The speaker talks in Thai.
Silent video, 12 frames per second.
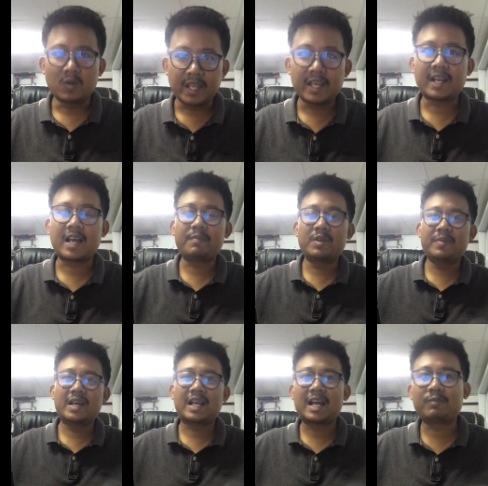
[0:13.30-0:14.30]
โอเคนะครับ
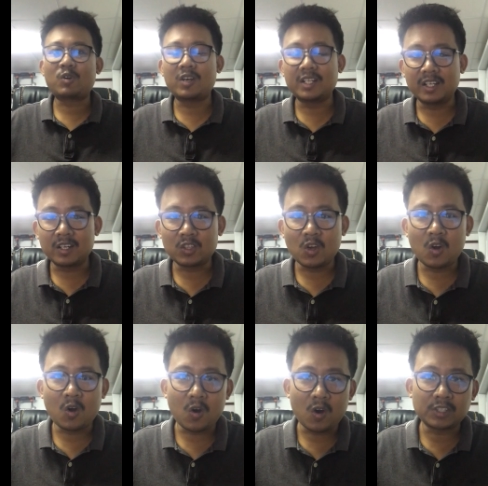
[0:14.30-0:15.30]
เพื่อนๆครับก่อนอื่นก็ต้อง
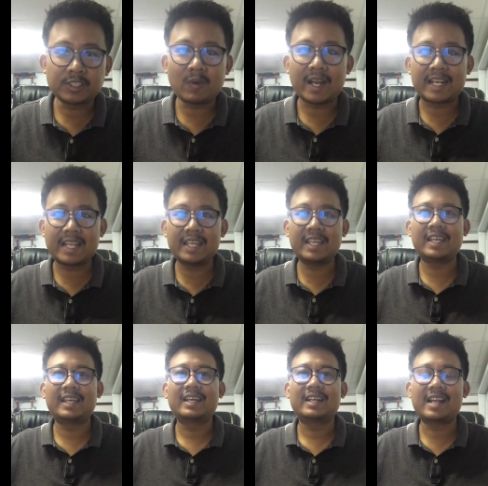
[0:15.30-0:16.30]
ขอสวัสดี
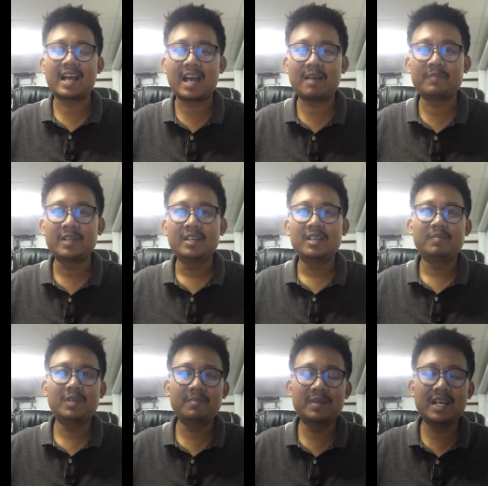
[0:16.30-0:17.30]
นะครับ
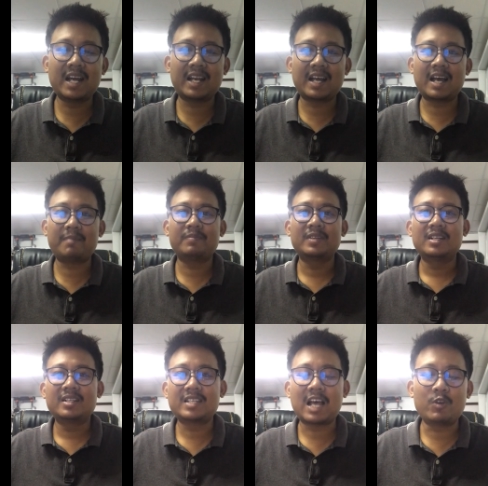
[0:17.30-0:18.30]
เพื่อนๆนะครับ
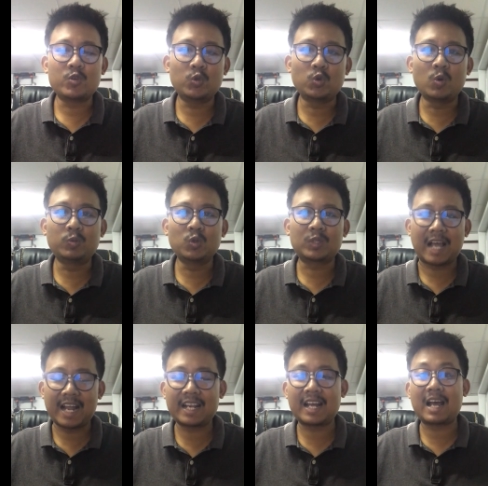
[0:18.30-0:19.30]
ชาว YouTube ทุก
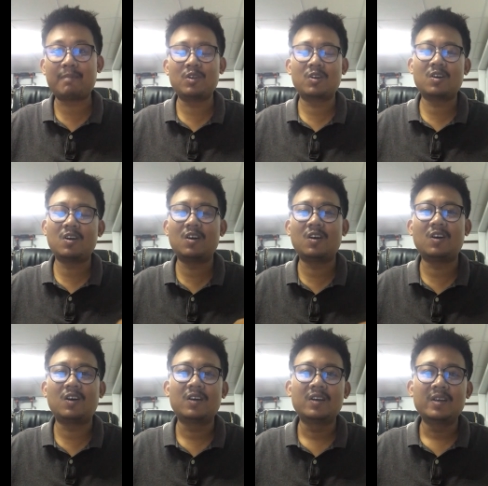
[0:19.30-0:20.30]
ท่านนะครับแล้วก็
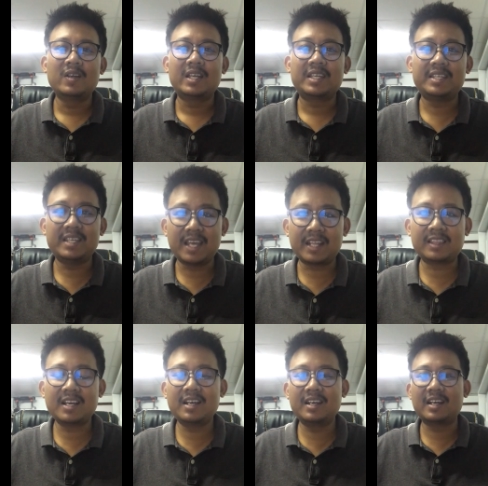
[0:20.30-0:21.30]
ครีเอ
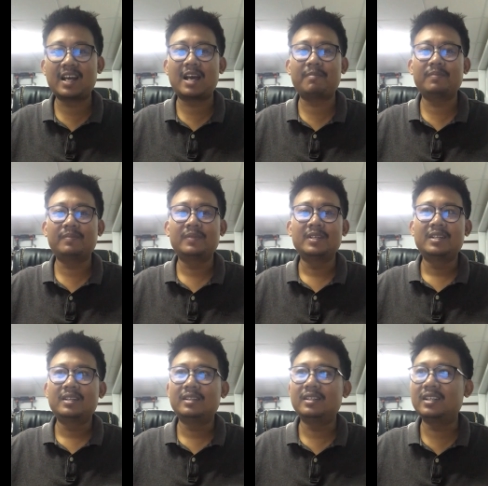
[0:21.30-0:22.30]
เตอร์นะครับ
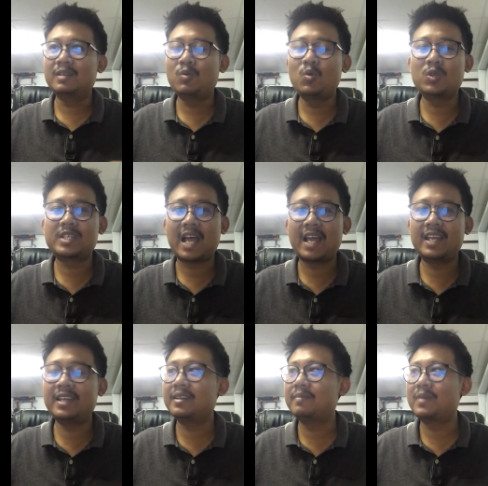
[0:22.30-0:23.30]
หรือผู้ใช้
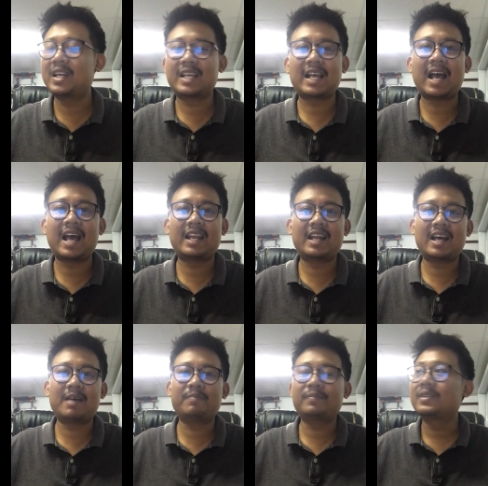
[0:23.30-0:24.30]
บริการนะ
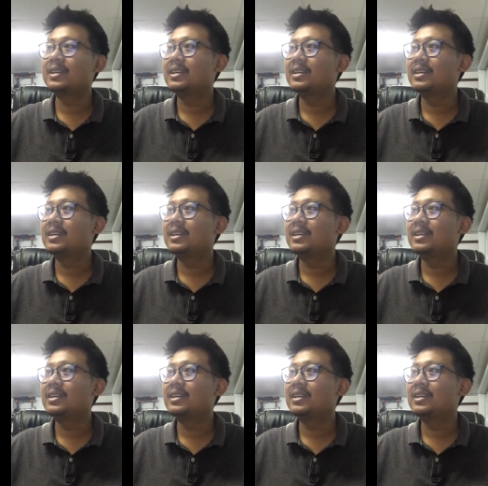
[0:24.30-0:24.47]
ครับ